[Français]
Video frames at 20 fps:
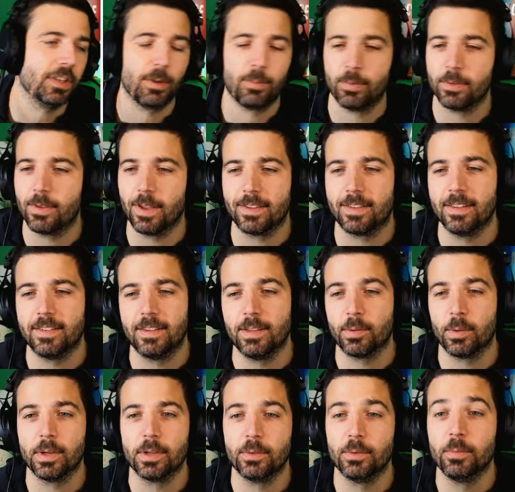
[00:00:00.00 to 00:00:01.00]
peu, toi. T'es
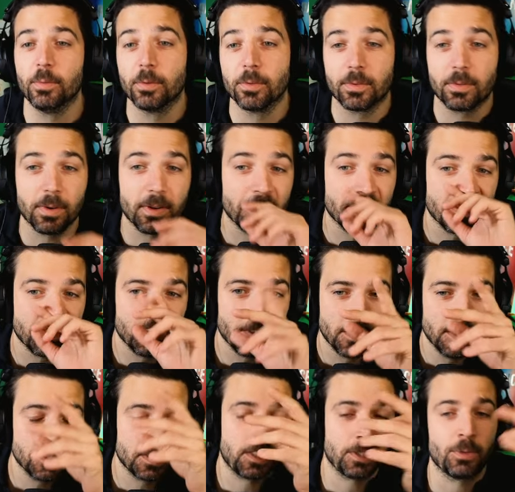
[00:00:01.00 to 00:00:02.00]
citoyen du monde, toi.
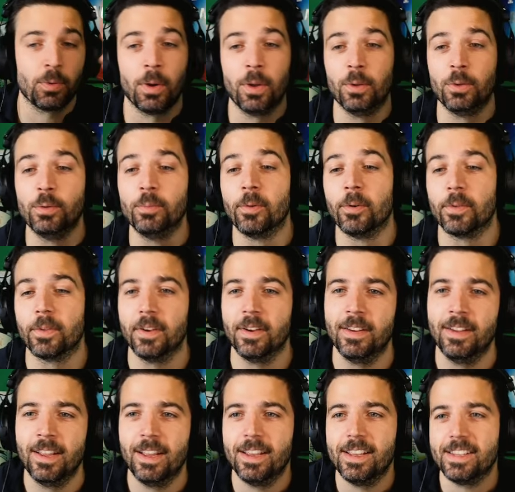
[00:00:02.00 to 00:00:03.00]
Citoyen du monde.
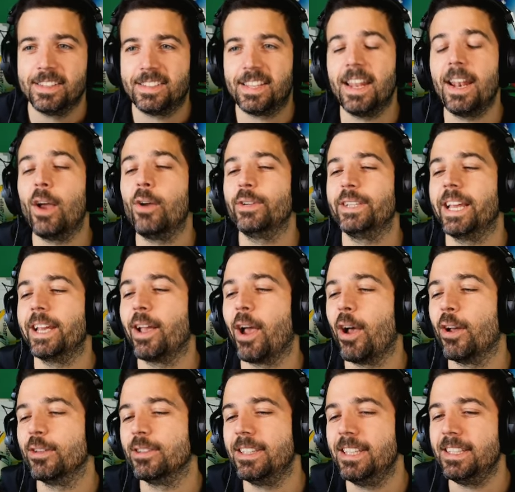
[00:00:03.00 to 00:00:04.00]
C'est là où j'ai
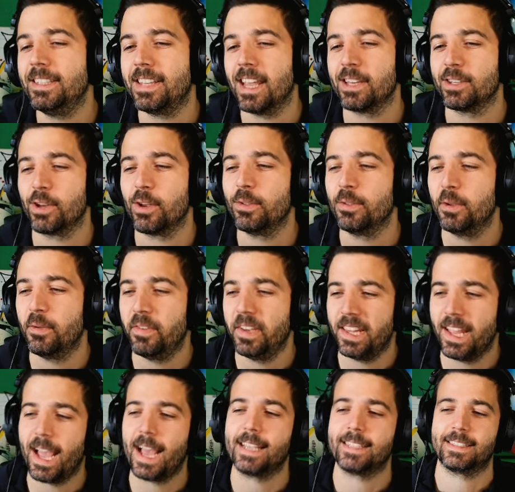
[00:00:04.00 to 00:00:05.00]
grandi,
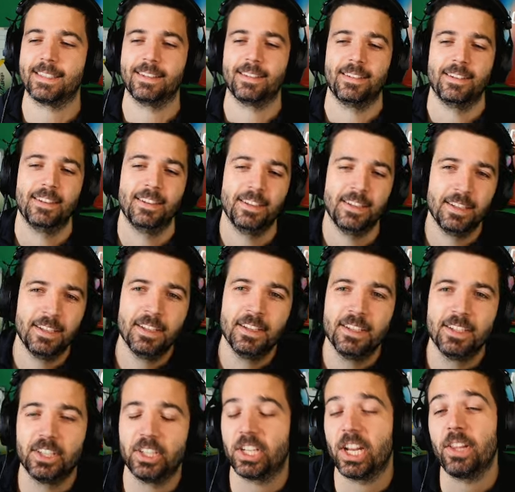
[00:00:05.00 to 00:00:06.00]
Saint-Jean-de-Védas.
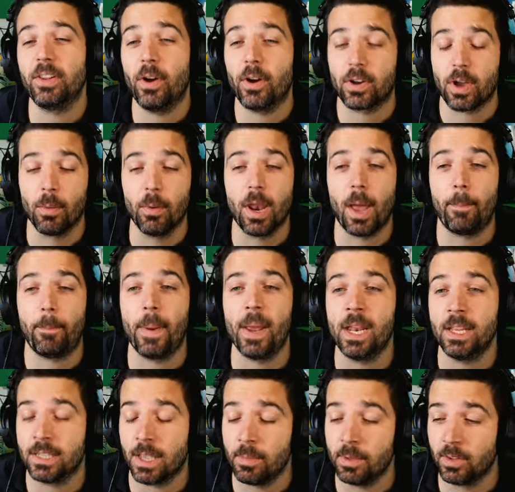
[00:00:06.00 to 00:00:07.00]
J'adore. Comment on l'appelle
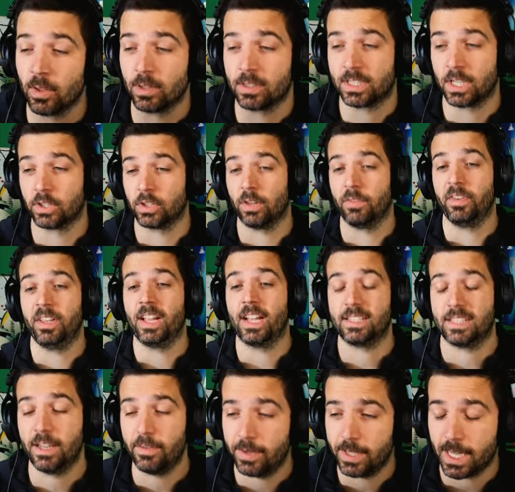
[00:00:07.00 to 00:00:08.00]
les habitants de Saint-Jean-de-Védas
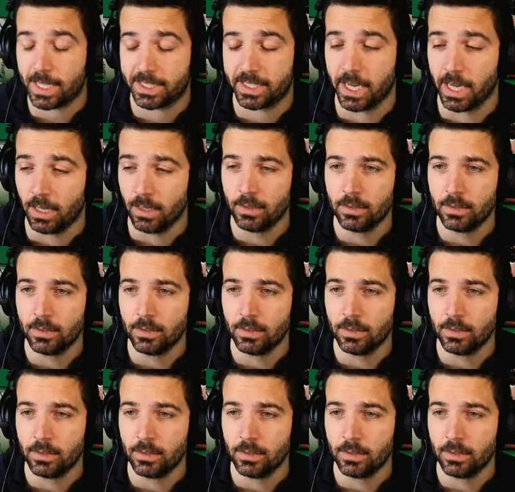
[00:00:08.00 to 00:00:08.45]
Les Védasiens,